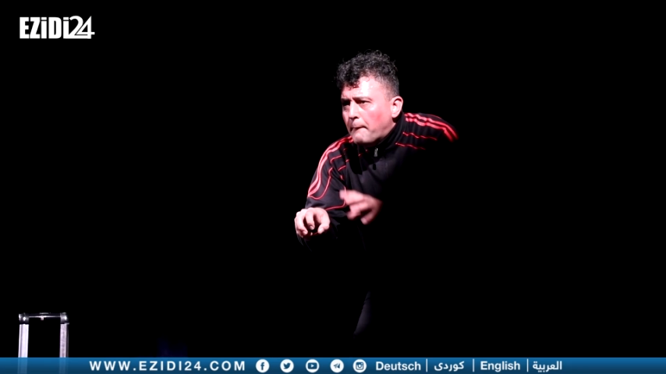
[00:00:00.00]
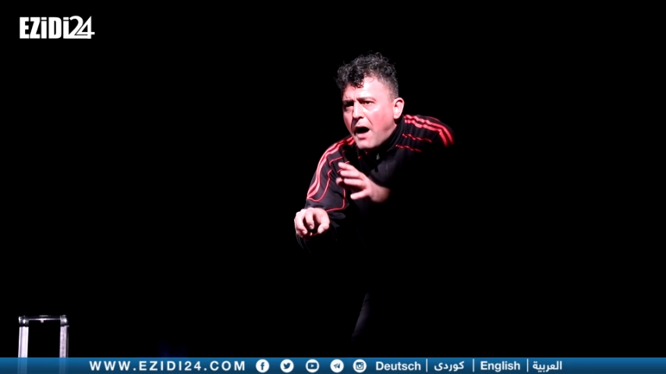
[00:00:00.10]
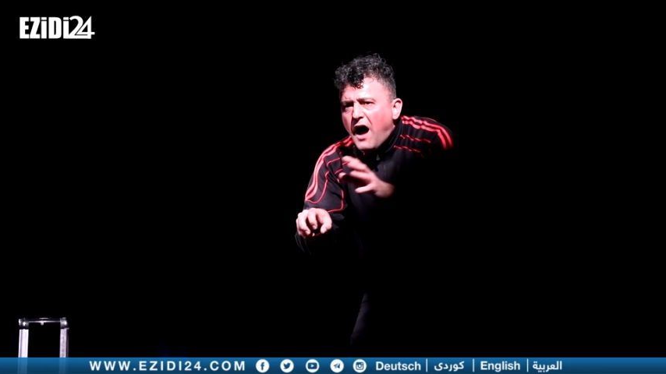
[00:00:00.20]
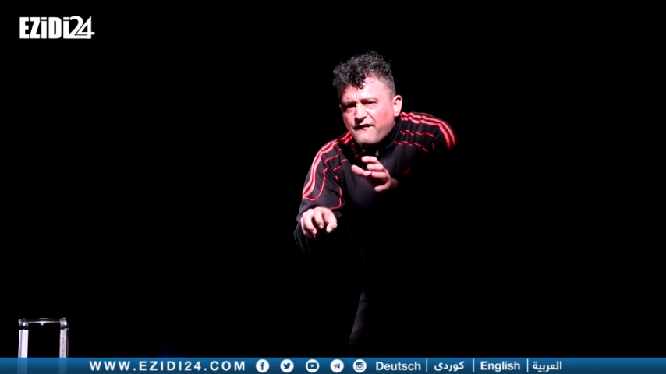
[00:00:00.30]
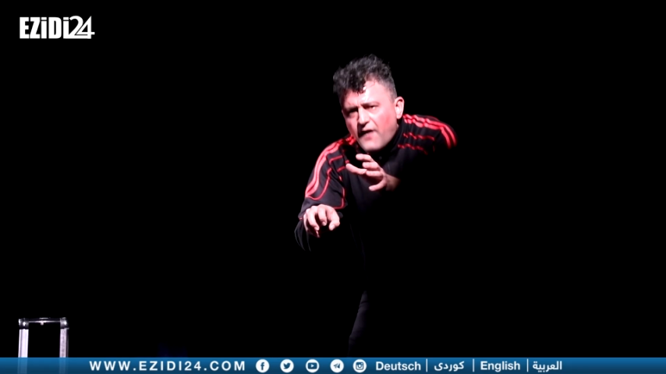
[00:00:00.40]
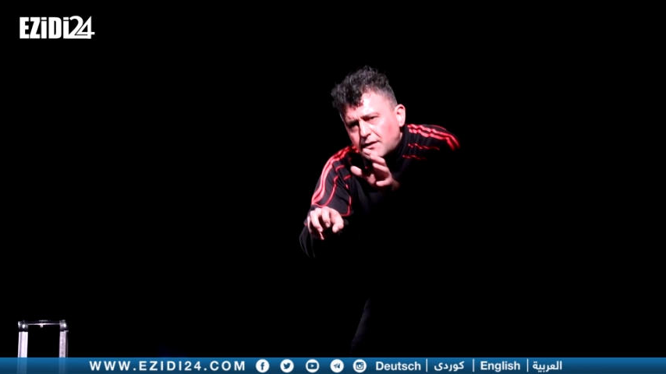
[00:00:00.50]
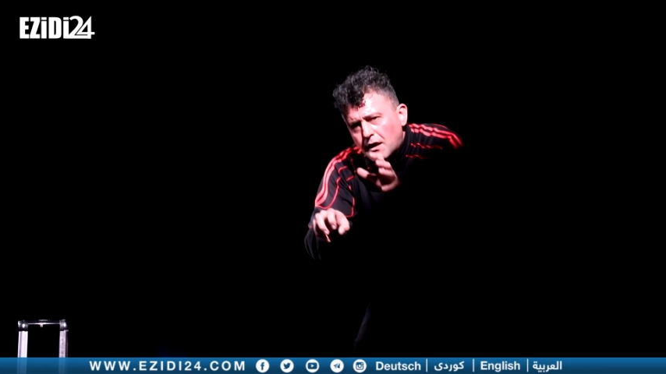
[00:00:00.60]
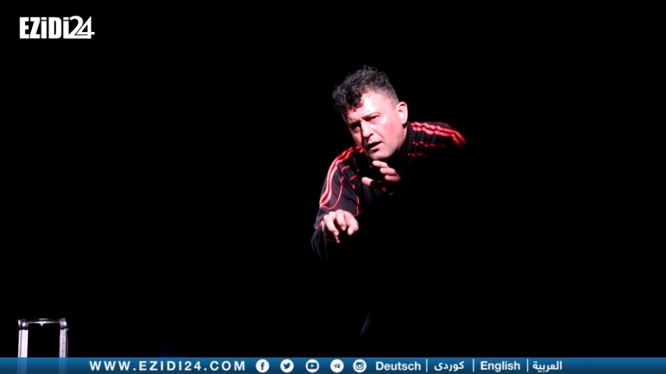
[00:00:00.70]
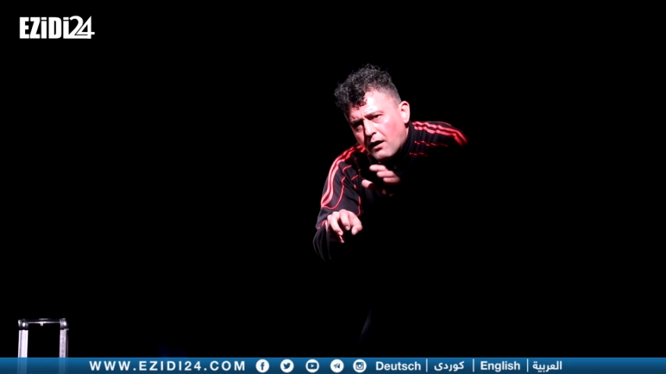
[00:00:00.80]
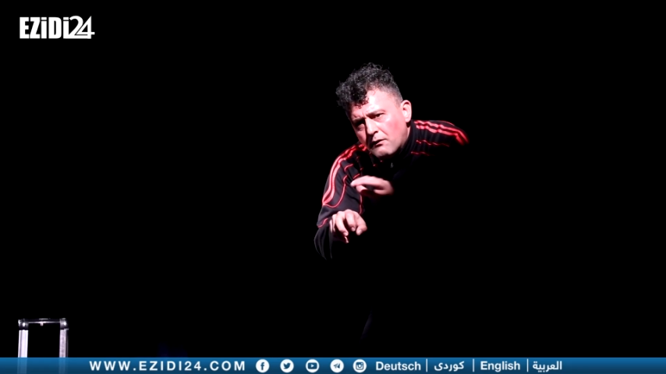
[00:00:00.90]
أما
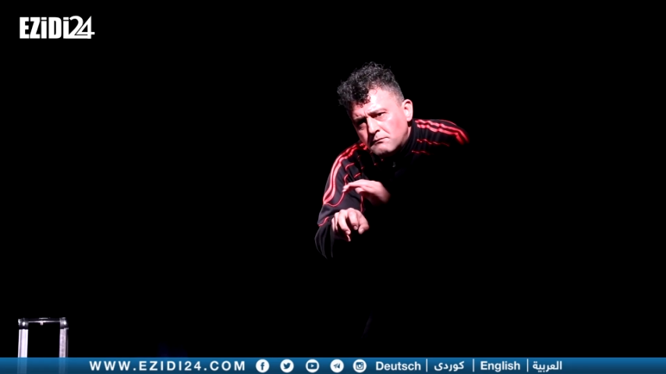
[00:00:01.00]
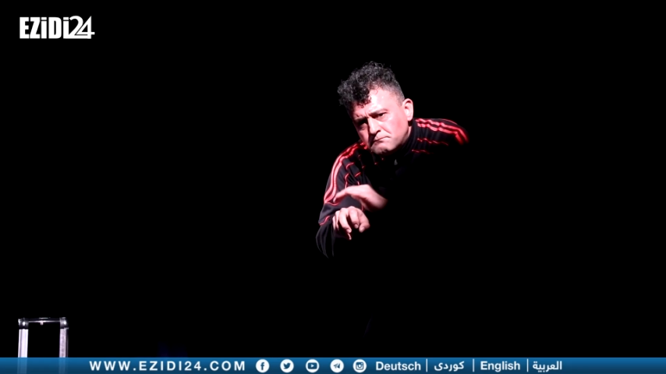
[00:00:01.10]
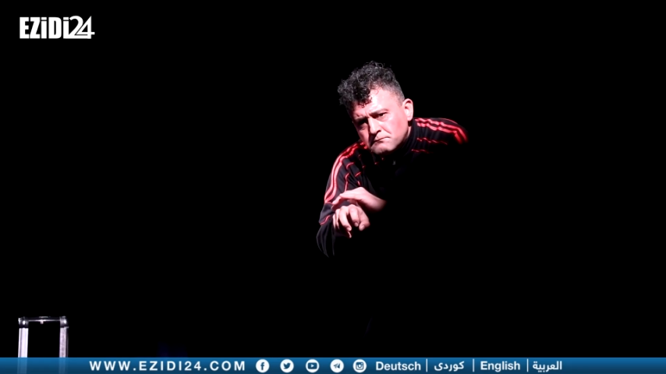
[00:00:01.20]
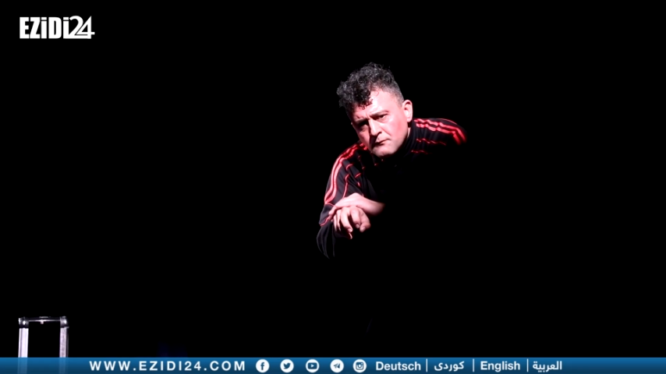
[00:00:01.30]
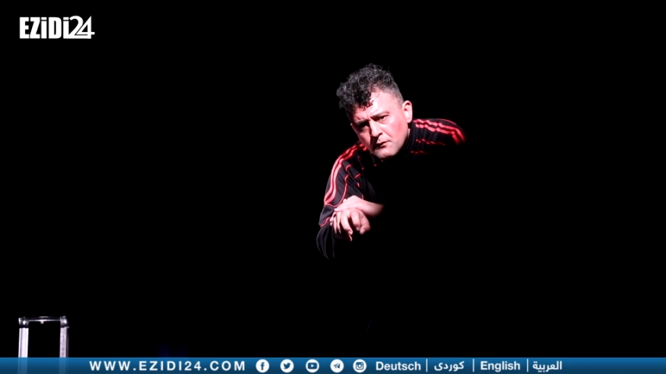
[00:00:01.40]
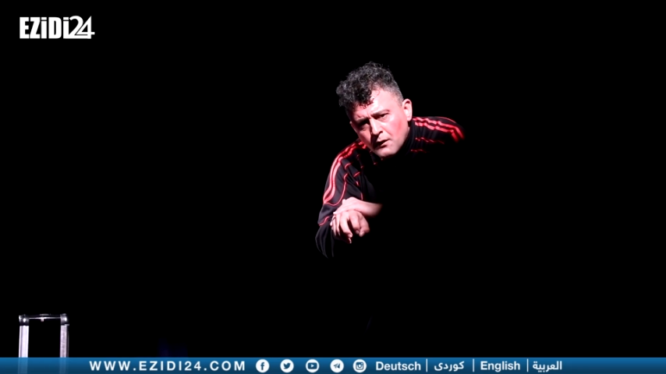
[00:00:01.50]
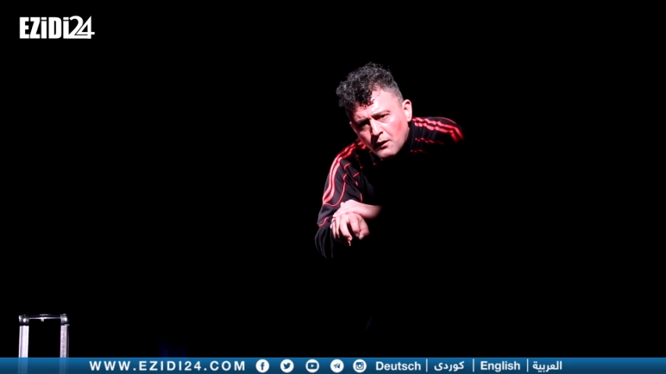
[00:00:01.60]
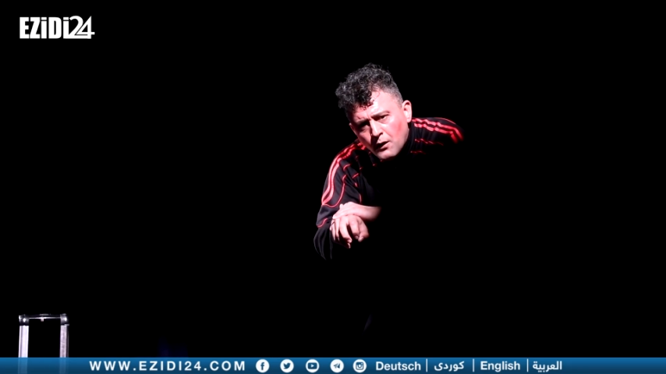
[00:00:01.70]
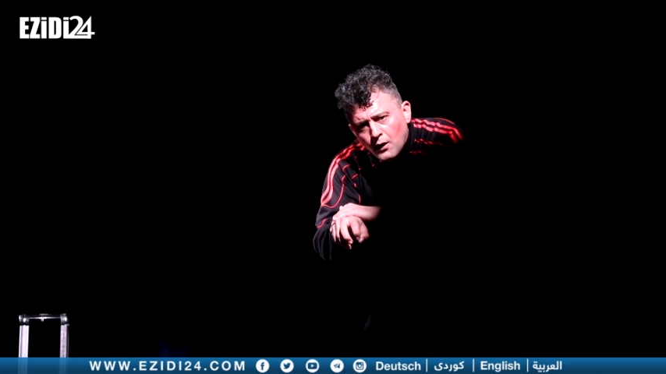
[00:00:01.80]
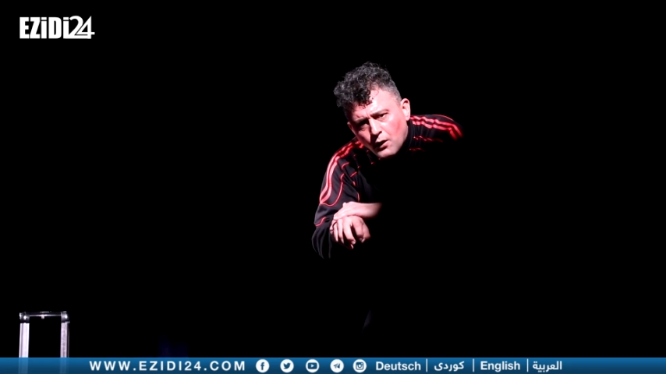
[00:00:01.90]
أحفادنا
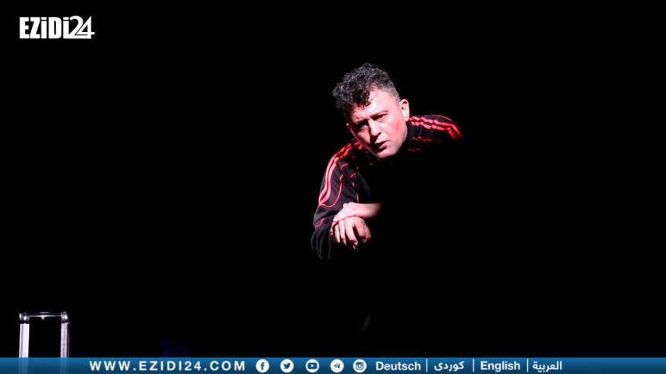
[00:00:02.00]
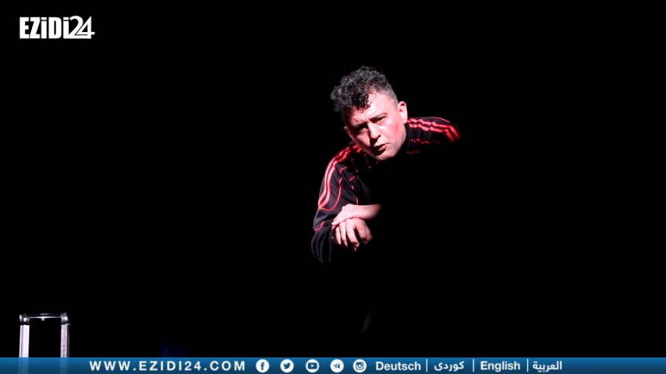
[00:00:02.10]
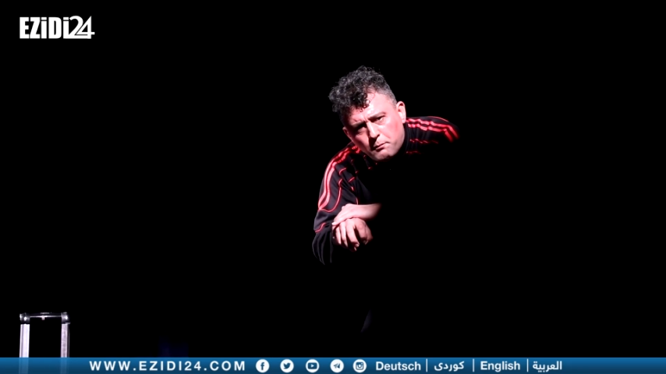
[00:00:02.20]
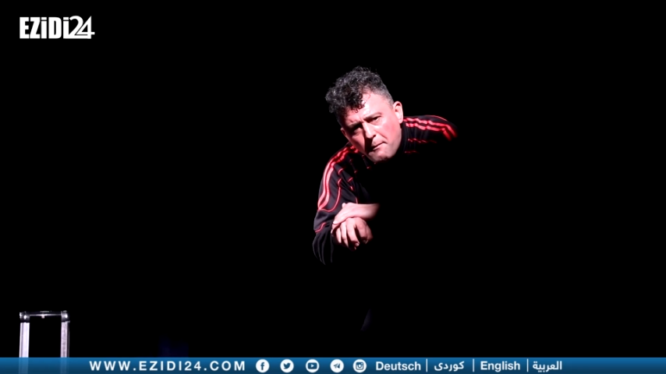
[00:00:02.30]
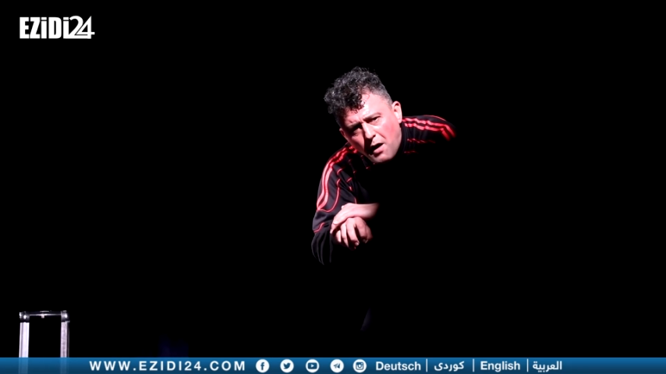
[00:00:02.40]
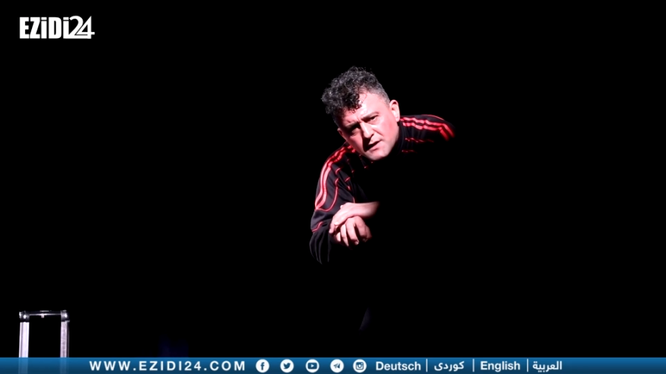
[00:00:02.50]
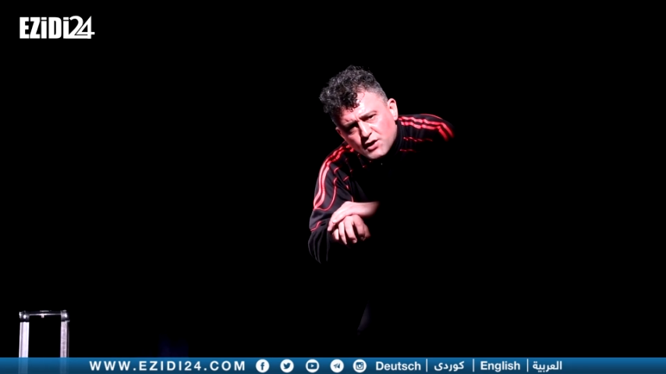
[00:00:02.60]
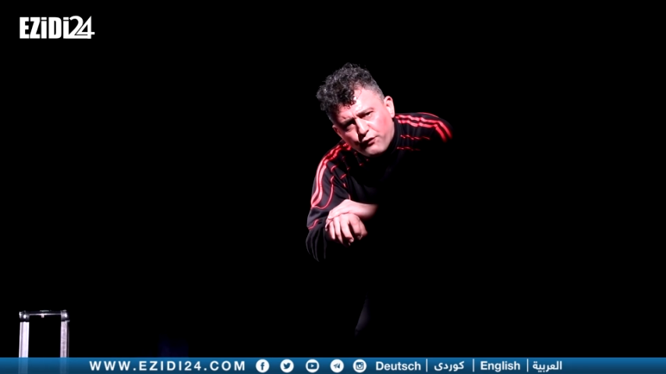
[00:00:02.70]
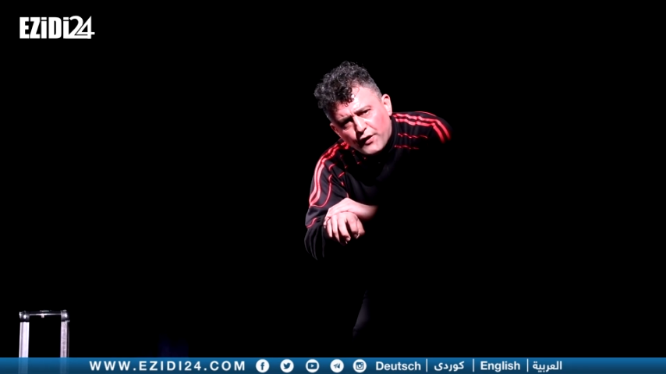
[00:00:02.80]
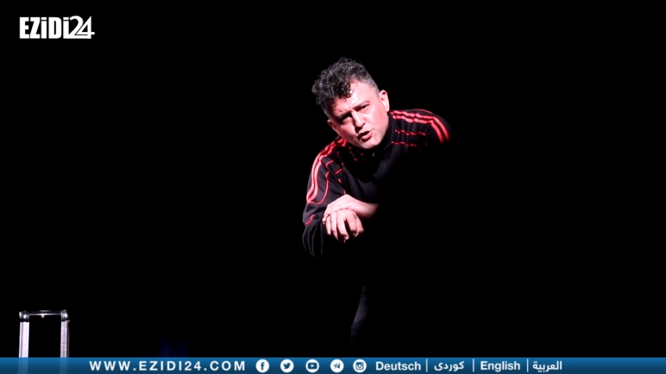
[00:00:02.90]
ربما
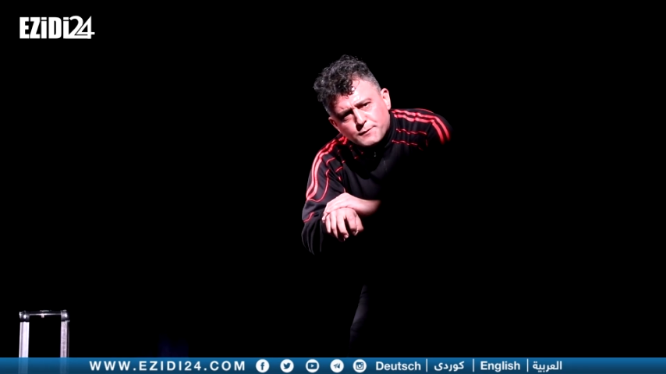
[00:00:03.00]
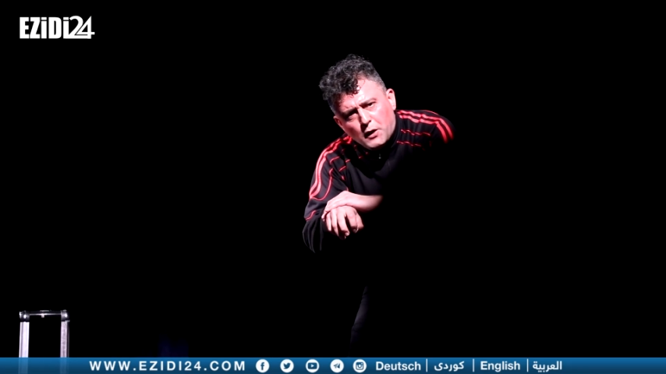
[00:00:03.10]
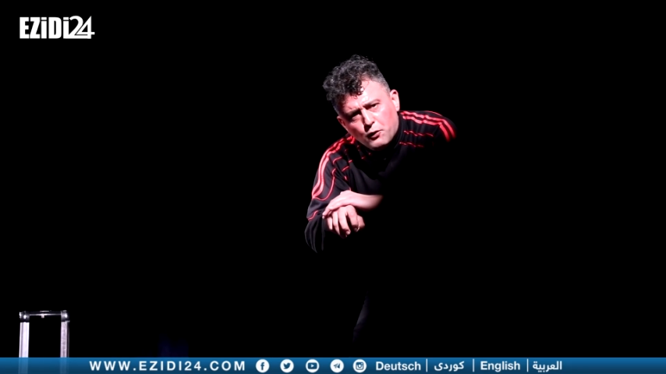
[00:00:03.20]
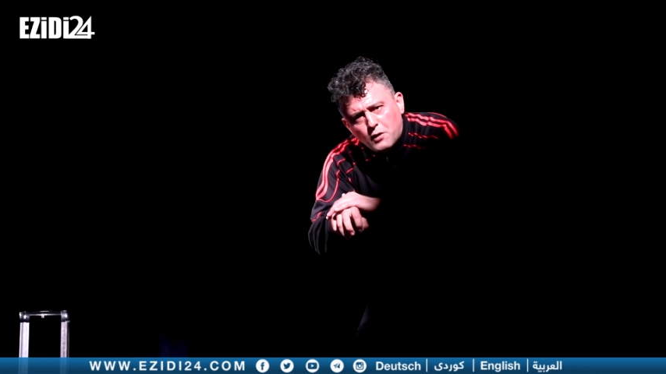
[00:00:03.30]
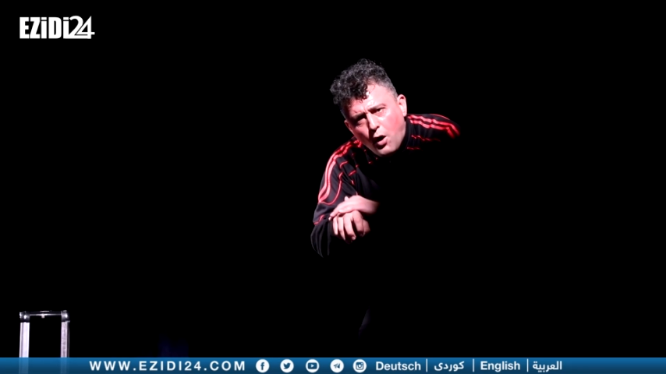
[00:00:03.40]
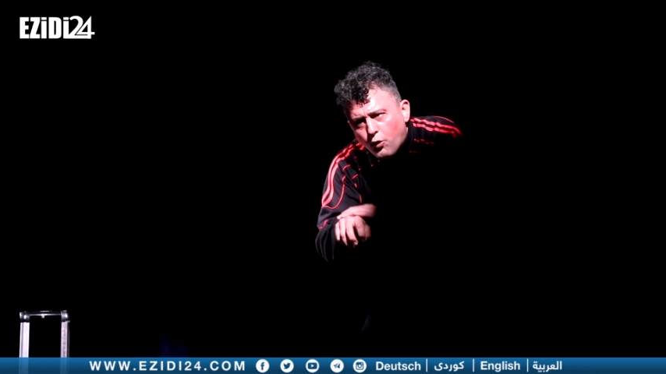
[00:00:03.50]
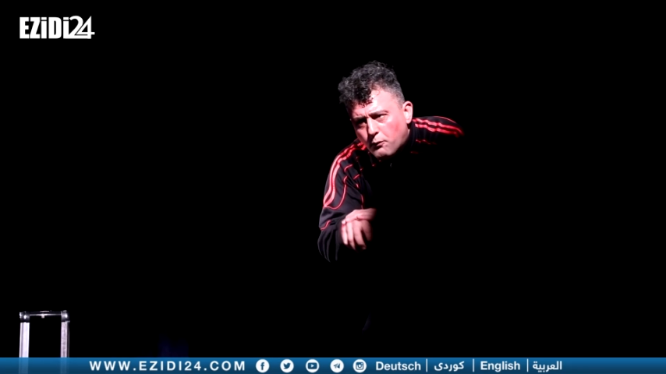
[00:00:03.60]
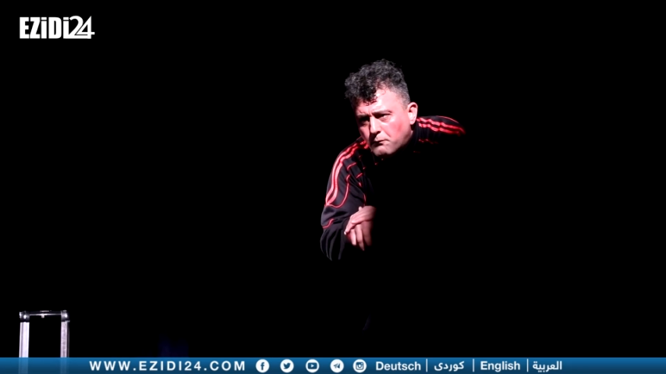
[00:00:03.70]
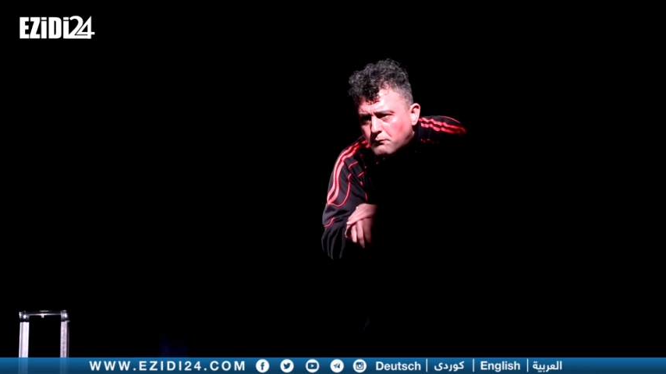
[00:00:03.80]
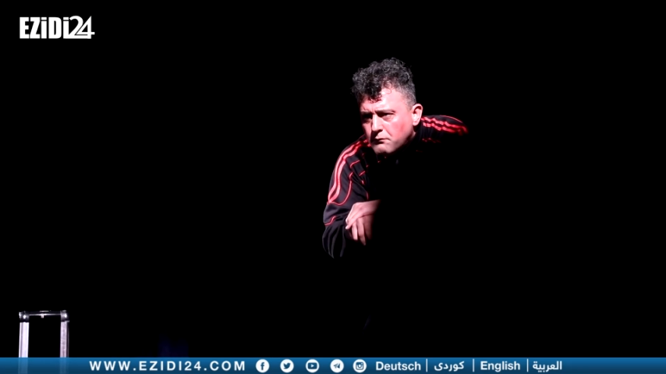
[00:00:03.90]
سوف يصبح لهم